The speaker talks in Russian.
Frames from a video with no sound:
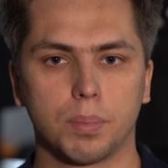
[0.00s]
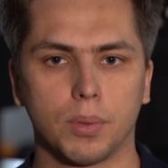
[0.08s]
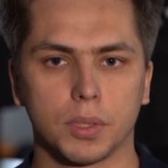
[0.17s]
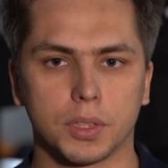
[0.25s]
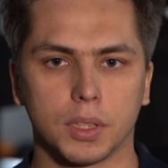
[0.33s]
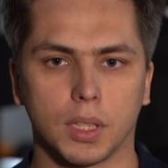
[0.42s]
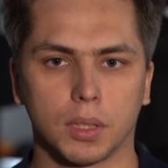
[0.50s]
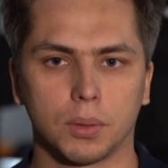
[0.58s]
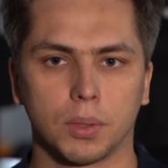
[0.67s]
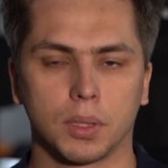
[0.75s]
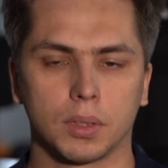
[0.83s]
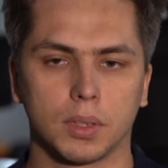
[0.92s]
полости,
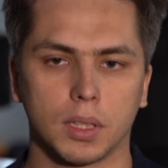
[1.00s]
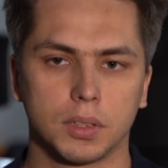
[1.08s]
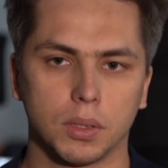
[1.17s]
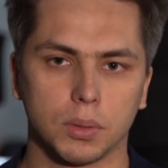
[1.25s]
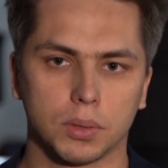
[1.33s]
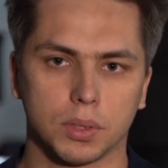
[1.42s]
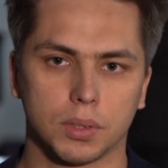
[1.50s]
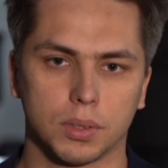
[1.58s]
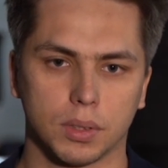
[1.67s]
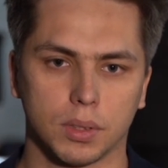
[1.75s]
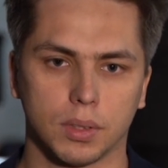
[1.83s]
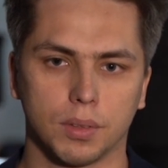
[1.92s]
которые контактируют с
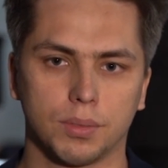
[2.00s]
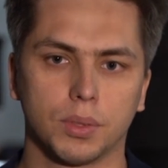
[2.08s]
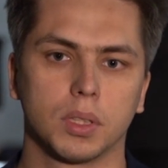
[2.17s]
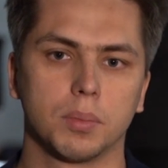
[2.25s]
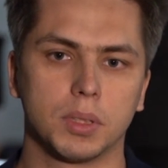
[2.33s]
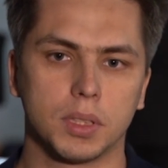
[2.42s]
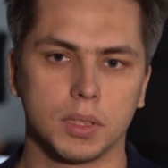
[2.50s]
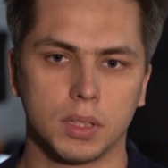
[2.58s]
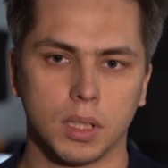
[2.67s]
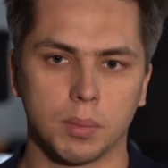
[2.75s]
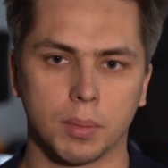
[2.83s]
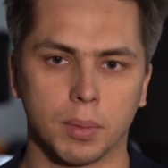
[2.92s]
э, водными
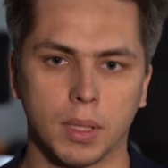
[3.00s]
системами.